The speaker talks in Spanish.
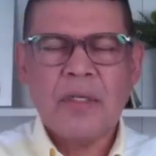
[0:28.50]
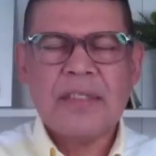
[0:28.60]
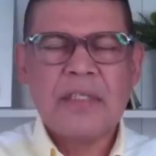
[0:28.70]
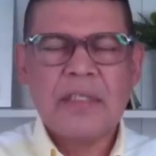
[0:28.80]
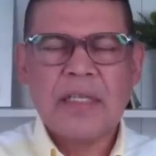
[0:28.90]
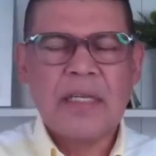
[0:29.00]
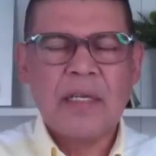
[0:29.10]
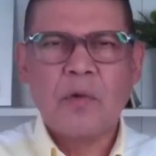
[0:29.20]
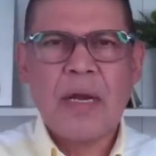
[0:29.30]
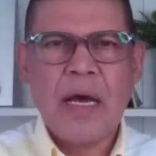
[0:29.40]
sin
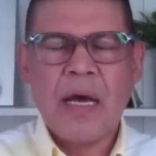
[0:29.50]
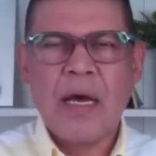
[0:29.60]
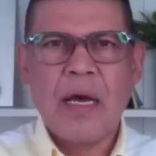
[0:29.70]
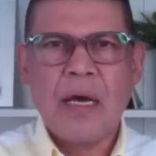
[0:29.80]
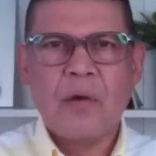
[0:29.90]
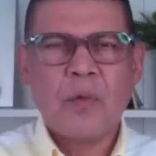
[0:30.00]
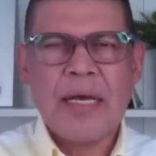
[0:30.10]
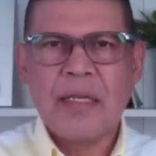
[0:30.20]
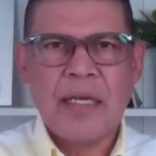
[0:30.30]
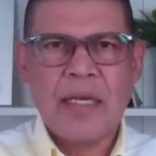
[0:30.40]
tener una,
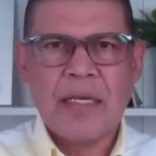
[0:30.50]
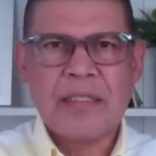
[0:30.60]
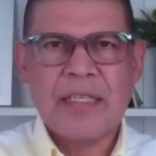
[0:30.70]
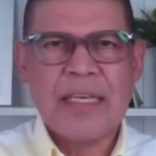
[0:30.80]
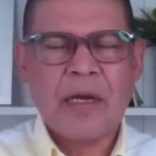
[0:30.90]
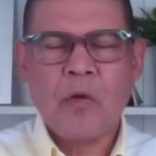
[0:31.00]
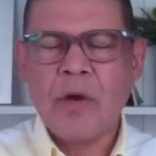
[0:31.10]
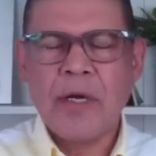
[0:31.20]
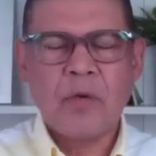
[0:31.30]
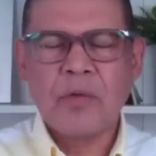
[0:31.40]
idea, sin
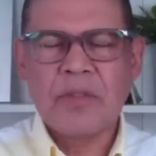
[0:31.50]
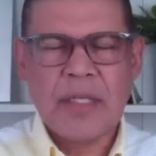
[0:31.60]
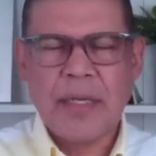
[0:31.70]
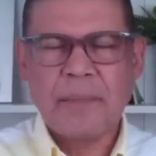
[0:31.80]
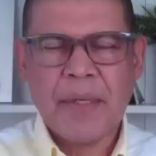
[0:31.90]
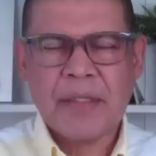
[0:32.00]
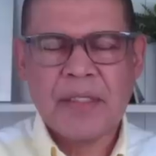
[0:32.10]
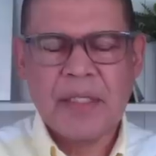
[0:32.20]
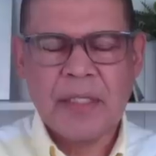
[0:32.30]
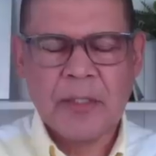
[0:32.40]
escoger un tema,
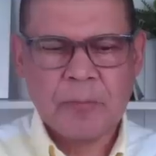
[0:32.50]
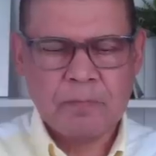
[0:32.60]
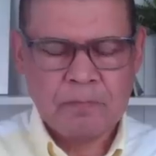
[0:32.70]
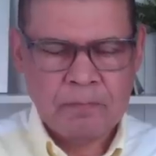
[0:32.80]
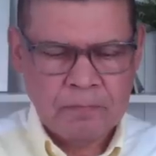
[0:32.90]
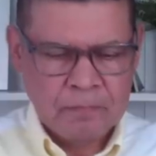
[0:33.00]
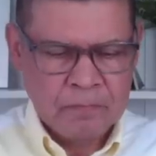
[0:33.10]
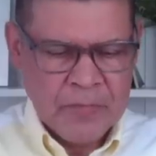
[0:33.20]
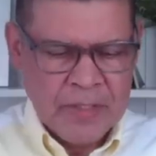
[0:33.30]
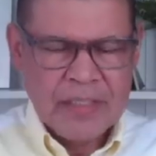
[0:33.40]
sin,
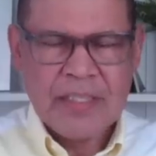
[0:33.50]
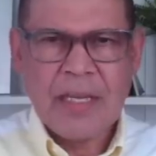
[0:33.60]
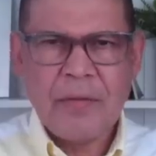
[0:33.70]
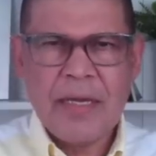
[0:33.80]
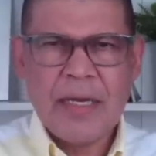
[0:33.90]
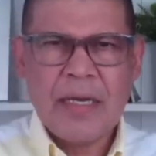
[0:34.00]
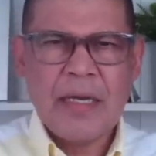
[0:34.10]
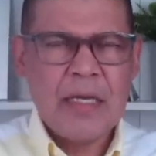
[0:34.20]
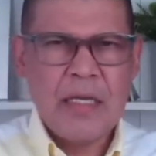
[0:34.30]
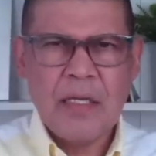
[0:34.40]
sin haber
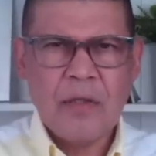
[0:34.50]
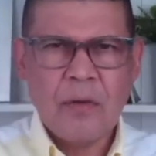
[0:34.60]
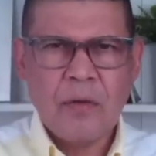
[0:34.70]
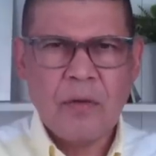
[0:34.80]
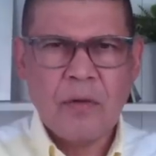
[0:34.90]
elegido